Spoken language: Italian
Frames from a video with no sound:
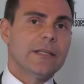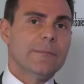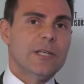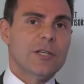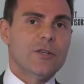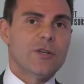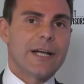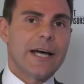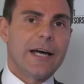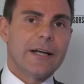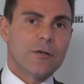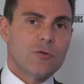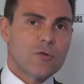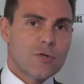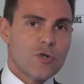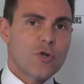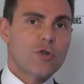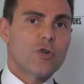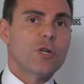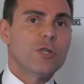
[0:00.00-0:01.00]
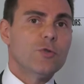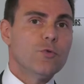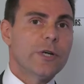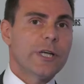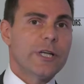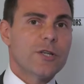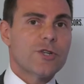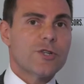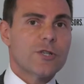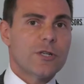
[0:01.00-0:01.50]
di migliorare non solo
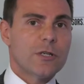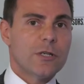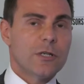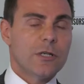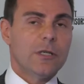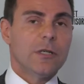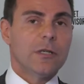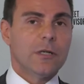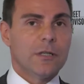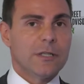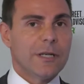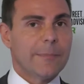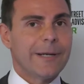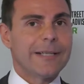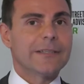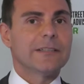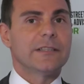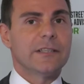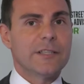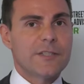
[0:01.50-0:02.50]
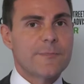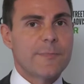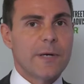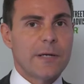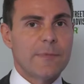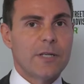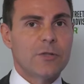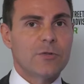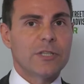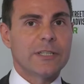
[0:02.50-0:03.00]
l'education eh, da parte dei
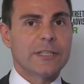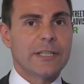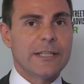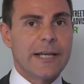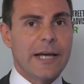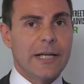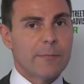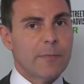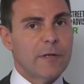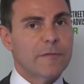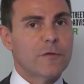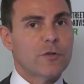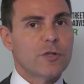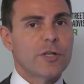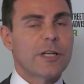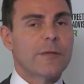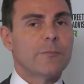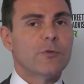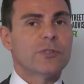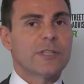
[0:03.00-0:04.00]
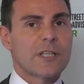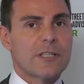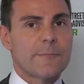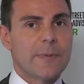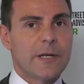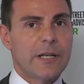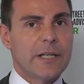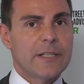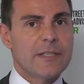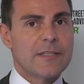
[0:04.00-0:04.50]
risparmiatori italiani, ma fornire più
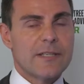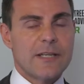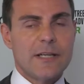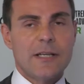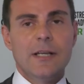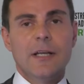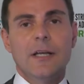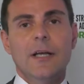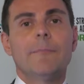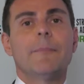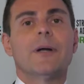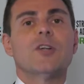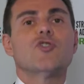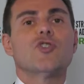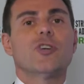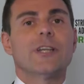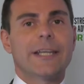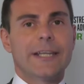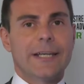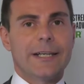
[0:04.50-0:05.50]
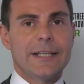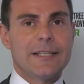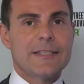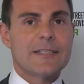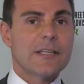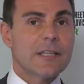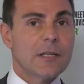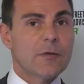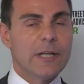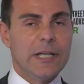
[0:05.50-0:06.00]
trasparenza, maggiore
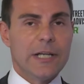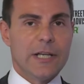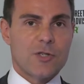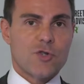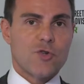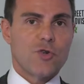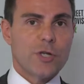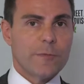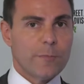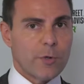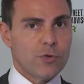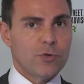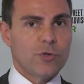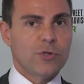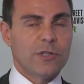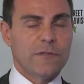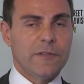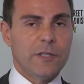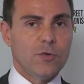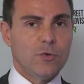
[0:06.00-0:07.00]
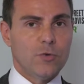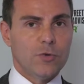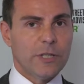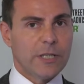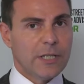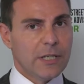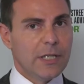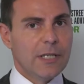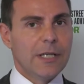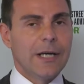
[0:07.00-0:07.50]
chiarezza di quelli che sono i prodotti
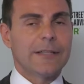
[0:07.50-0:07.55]
venduti.